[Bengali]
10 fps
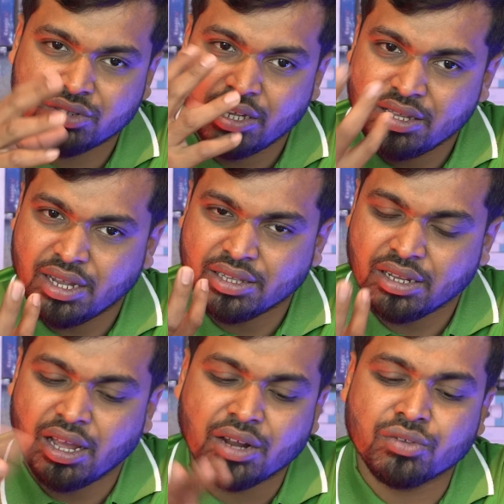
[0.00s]
সেই জায়গাতে
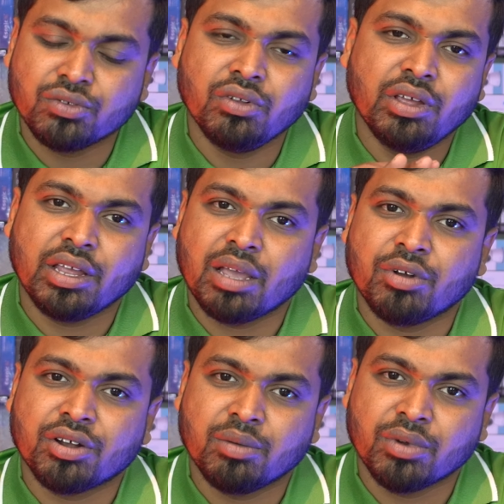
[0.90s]
লাগানোর জন্য এই
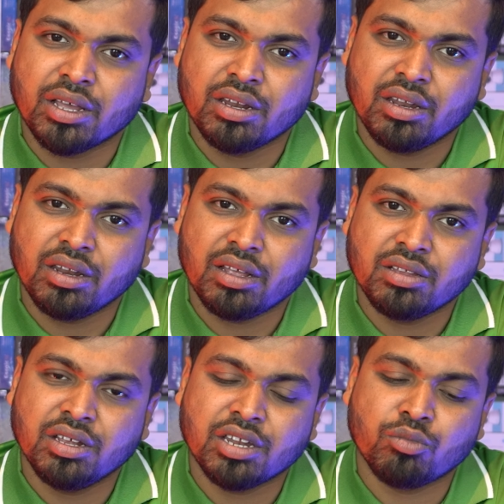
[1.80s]
ক্যামেরাটা আমরা এখানে
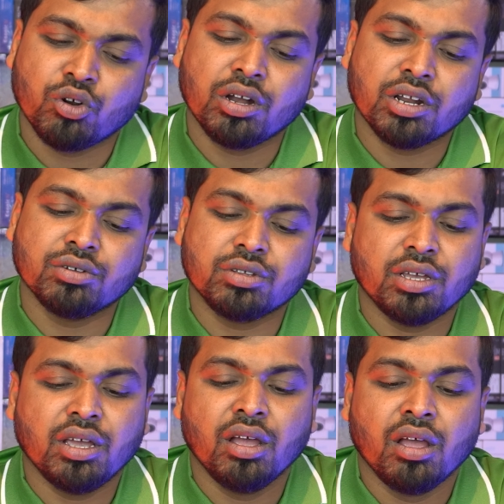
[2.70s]
রেখেছি এটার মডেলটা হচ্ছে
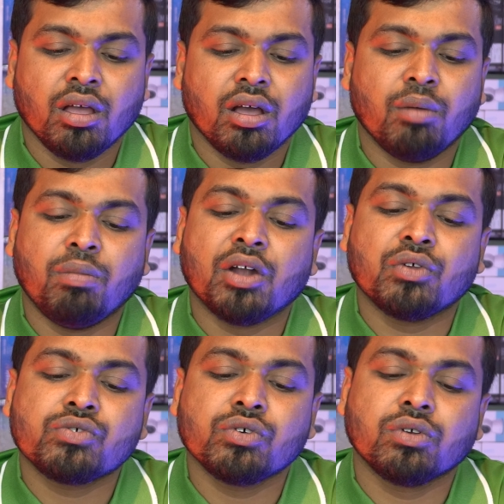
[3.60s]

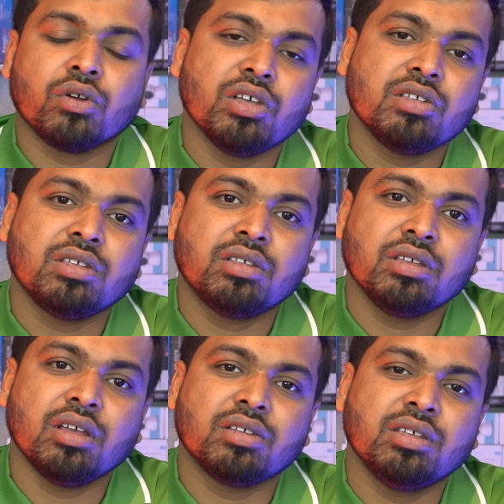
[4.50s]
বারোশো নয়
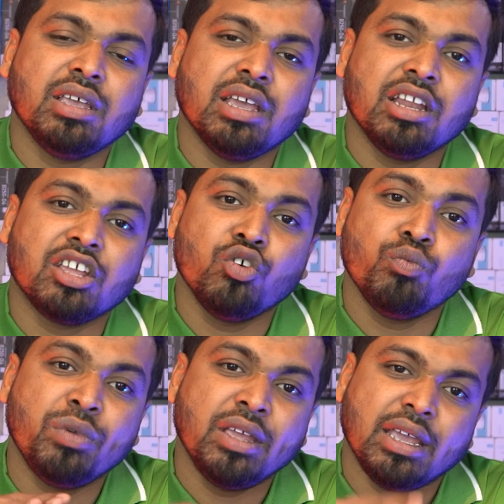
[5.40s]
সি এল
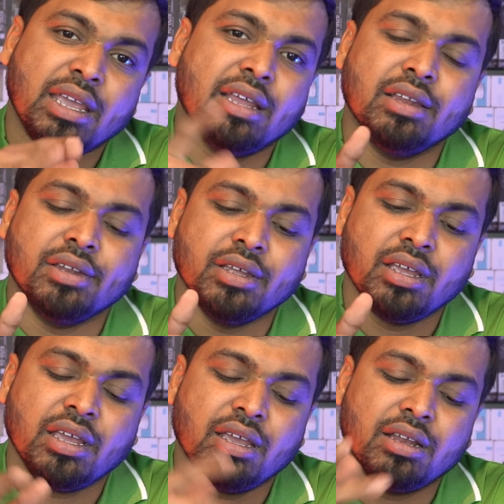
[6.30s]
কিউপি এ এলইডি
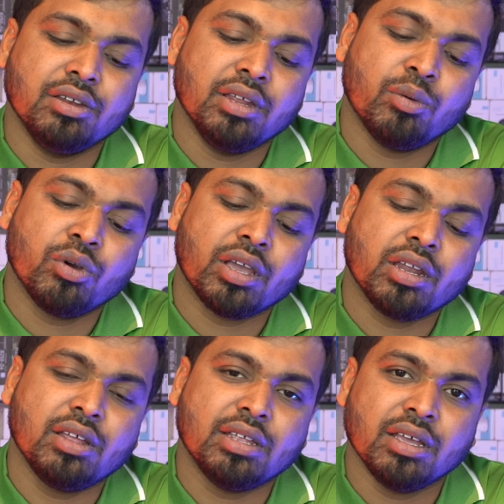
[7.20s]
এ এলইডি এবং
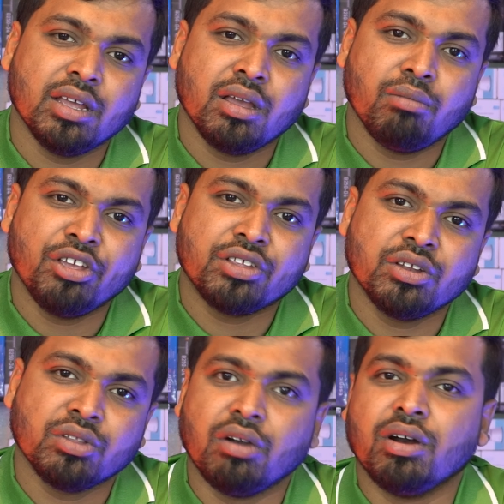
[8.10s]
এখানে যে মিক
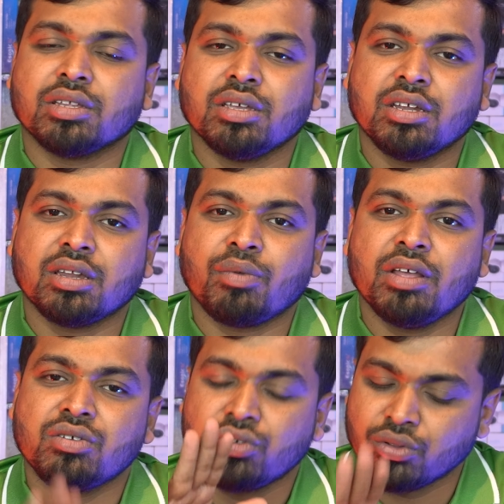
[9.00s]
দেওয়া আছে এটা
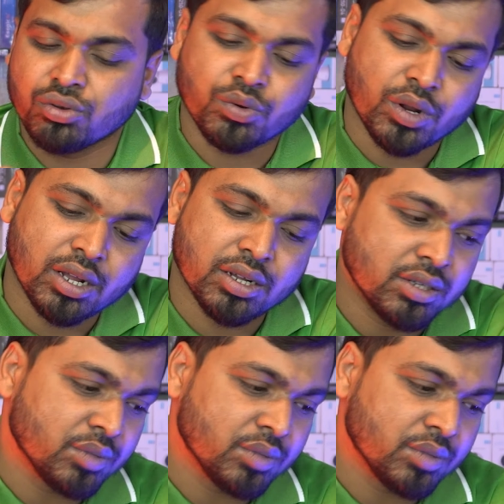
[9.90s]
প্রাইস সতেরোশো টাকা